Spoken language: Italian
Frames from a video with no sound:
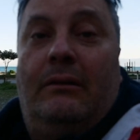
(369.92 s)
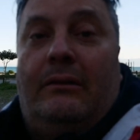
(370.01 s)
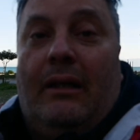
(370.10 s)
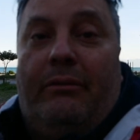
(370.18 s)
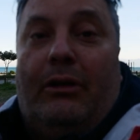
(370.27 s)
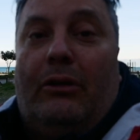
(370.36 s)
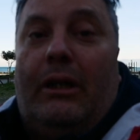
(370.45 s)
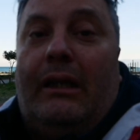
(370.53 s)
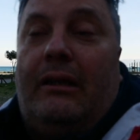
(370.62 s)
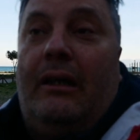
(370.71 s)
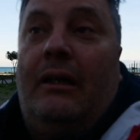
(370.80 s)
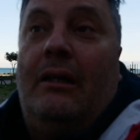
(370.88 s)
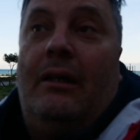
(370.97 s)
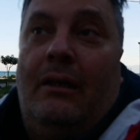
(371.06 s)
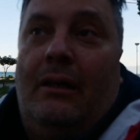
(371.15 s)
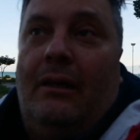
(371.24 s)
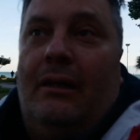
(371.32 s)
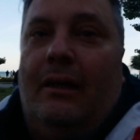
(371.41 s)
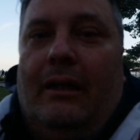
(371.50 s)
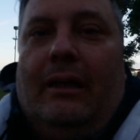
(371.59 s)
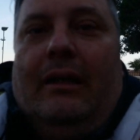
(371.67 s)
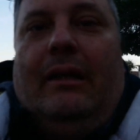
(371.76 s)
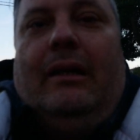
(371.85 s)
tra virgolette
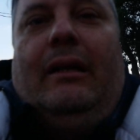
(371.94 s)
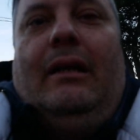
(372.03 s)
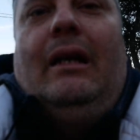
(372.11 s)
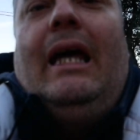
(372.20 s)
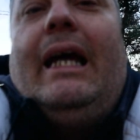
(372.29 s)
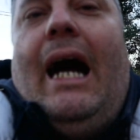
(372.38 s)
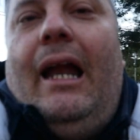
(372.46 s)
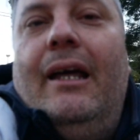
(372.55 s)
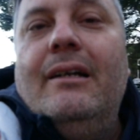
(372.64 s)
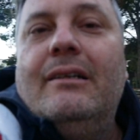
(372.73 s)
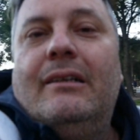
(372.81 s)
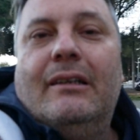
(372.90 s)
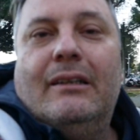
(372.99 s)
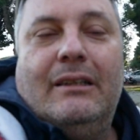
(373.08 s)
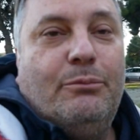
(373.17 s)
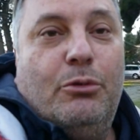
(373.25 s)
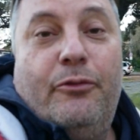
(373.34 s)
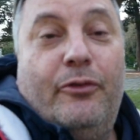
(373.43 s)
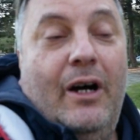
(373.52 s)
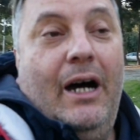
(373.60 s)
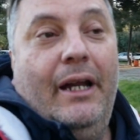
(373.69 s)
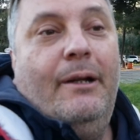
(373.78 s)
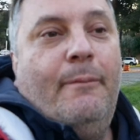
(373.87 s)
eh, legale, si può
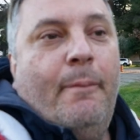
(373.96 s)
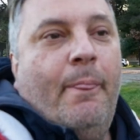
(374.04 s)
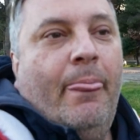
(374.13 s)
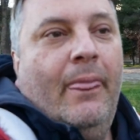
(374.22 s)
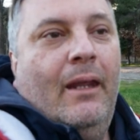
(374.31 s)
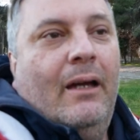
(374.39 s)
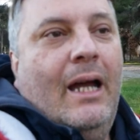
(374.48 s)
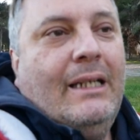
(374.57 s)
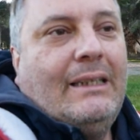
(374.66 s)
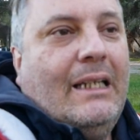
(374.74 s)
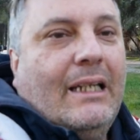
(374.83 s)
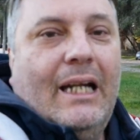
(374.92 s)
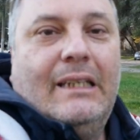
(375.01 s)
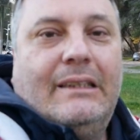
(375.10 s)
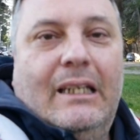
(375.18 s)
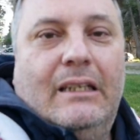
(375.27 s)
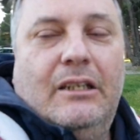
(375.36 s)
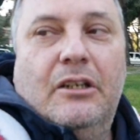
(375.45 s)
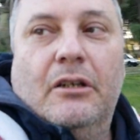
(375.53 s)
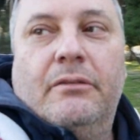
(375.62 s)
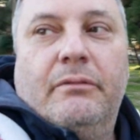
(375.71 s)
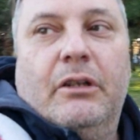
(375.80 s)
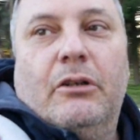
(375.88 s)
fare e state in grazia di
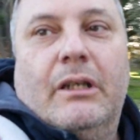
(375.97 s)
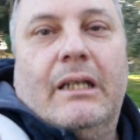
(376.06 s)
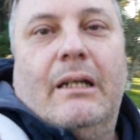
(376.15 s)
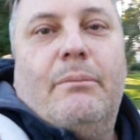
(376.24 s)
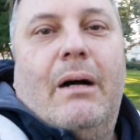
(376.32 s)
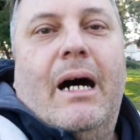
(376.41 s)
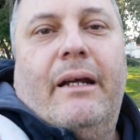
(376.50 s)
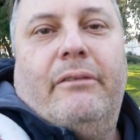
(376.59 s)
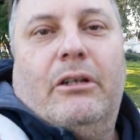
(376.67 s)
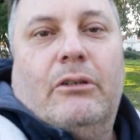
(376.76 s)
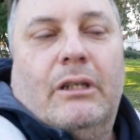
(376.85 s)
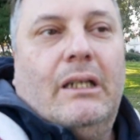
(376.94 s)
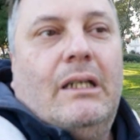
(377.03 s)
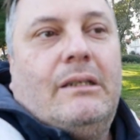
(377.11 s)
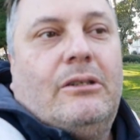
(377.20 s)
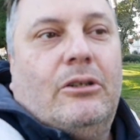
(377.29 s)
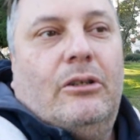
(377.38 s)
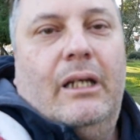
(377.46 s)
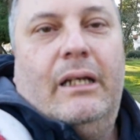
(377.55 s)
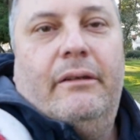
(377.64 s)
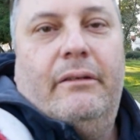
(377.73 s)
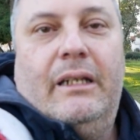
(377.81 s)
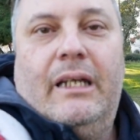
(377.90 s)
Dio, vi godete il mare, vi godete il
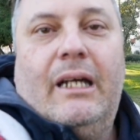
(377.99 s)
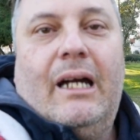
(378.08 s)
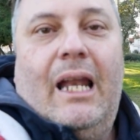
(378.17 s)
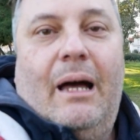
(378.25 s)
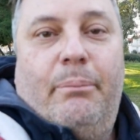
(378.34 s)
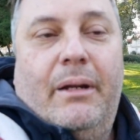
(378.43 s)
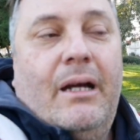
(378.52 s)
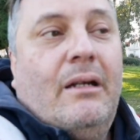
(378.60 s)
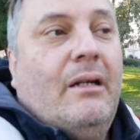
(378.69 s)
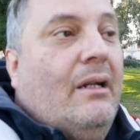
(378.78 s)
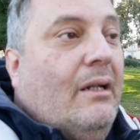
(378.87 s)
sole, venite in Calabria